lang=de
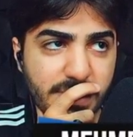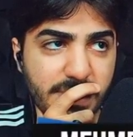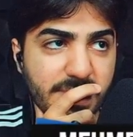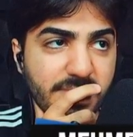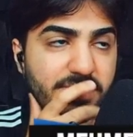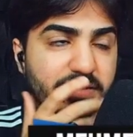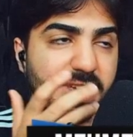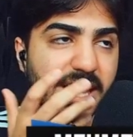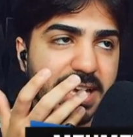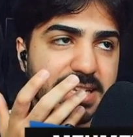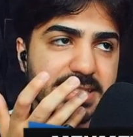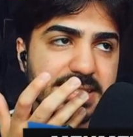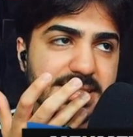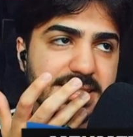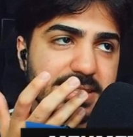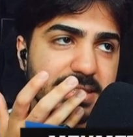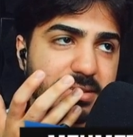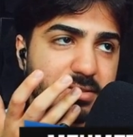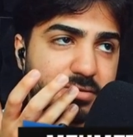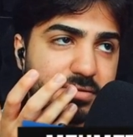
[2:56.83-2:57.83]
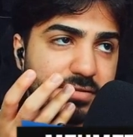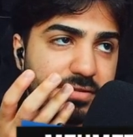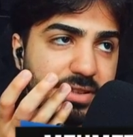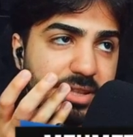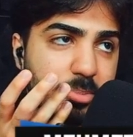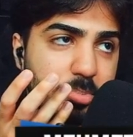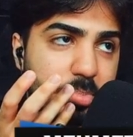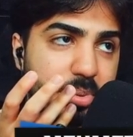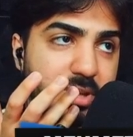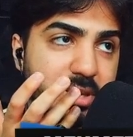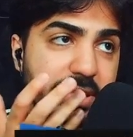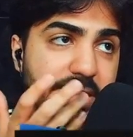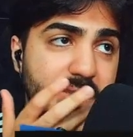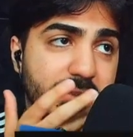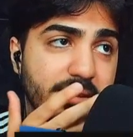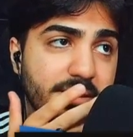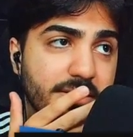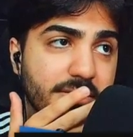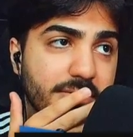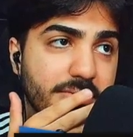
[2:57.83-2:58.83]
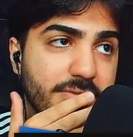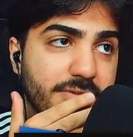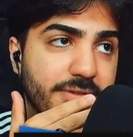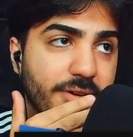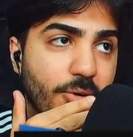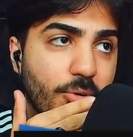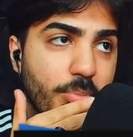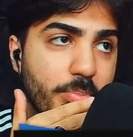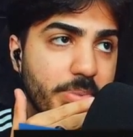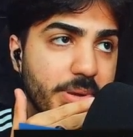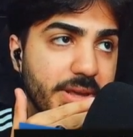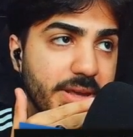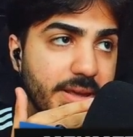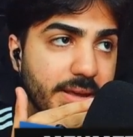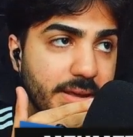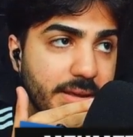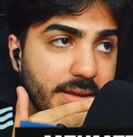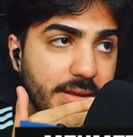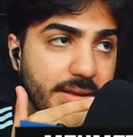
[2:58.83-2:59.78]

Wie heißt das Ding? VP? VP.